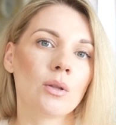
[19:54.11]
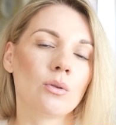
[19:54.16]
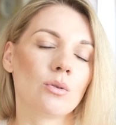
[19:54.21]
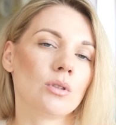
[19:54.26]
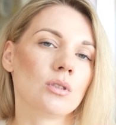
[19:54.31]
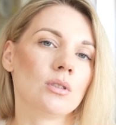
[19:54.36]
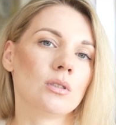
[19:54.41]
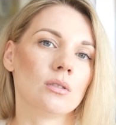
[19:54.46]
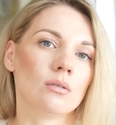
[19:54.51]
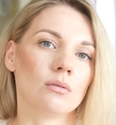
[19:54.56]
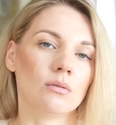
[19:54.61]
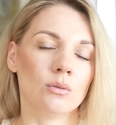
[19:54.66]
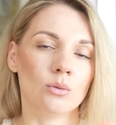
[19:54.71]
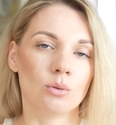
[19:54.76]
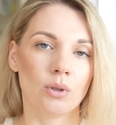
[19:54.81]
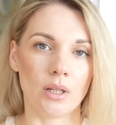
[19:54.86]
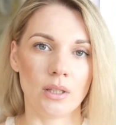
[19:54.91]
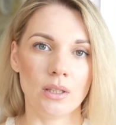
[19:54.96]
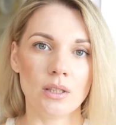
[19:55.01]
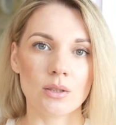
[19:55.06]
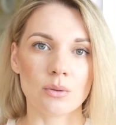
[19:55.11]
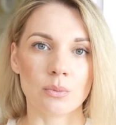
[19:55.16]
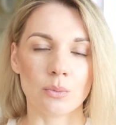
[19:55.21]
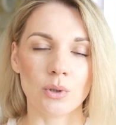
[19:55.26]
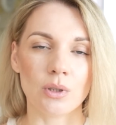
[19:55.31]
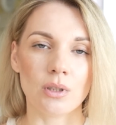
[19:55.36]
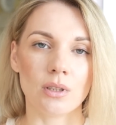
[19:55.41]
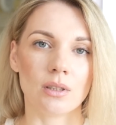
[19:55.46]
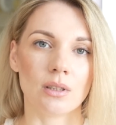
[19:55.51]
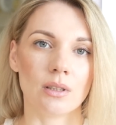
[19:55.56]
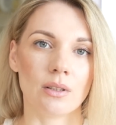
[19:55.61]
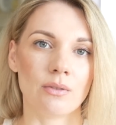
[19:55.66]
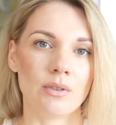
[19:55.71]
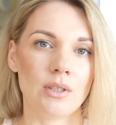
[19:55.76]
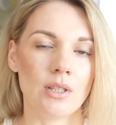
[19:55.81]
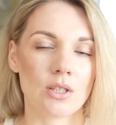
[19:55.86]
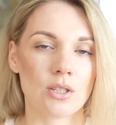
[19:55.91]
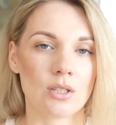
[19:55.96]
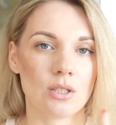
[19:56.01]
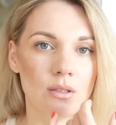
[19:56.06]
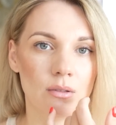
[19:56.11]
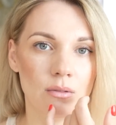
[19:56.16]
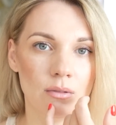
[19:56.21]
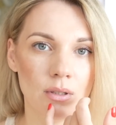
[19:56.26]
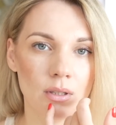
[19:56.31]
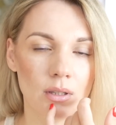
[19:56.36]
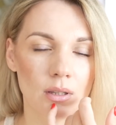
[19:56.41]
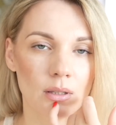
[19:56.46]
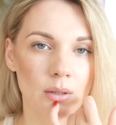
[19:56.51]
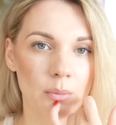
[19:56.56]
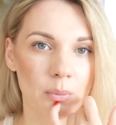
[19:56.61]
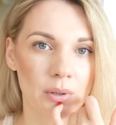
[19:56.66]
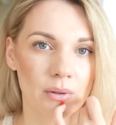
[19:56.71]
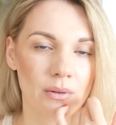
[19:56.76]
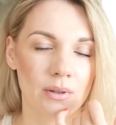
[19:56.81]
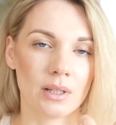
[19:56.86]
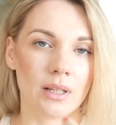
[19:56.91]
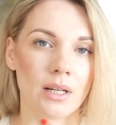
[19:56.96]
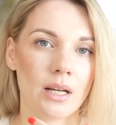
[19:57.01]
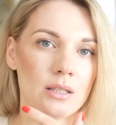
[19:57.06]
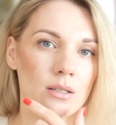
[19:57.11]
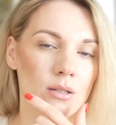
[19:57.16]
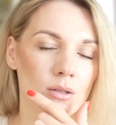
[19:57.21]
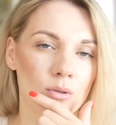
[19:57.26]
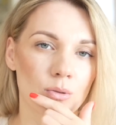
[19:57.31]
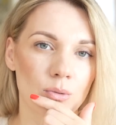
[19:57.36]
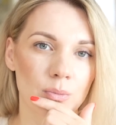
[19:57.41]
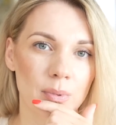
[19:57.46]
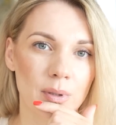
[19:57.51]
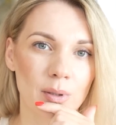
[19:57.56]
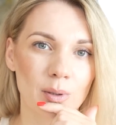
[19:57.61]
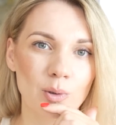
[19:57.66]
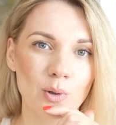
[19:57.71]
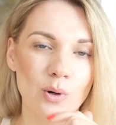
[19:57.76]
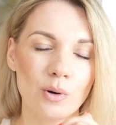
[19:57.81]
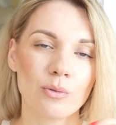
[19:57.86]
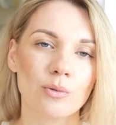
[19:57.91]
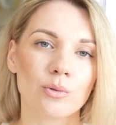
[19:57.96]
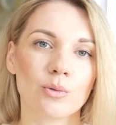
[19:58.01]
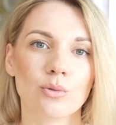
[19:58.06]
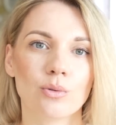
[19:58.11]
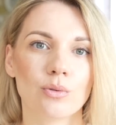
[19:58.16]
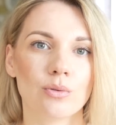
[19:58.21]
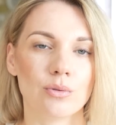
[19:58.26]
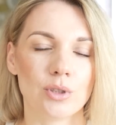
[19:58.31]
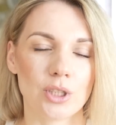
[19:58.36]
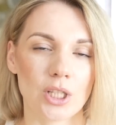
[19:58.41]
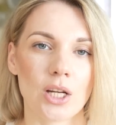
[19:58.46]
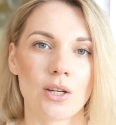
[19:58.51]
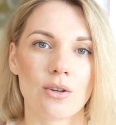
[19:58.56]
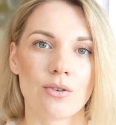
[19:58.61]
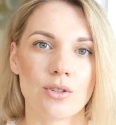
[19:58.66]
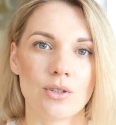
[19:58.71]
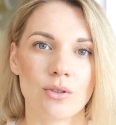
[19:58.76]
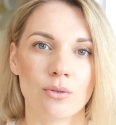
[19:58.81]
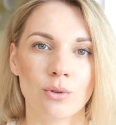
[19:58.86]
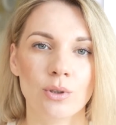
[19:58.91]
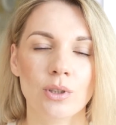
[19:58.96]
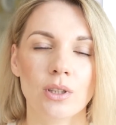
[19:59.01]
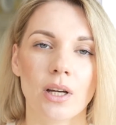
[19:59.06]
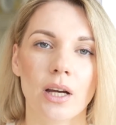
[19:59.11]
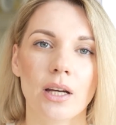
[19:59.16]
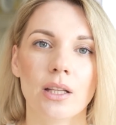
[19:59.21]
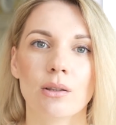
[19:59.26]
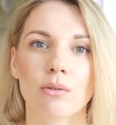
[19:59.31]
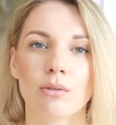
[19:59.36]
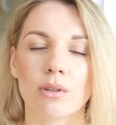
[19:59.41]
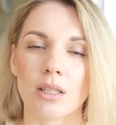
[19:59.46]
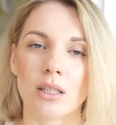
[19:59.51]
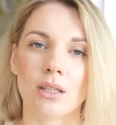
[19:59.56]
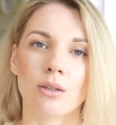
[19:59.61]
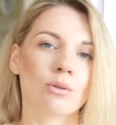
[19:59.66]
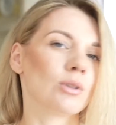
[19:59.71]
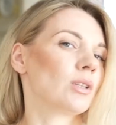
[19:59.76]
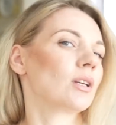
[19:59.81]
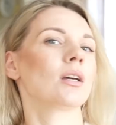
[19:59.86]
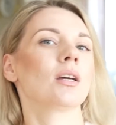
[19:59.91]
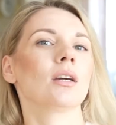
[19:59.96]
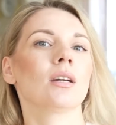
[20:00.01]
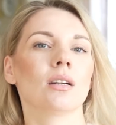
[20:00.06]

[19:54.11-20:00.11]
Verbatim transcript: То есть, ну, они смотрят на внешний вид, на привлекательную упаковку чаще всего, да, да, это вот такие вот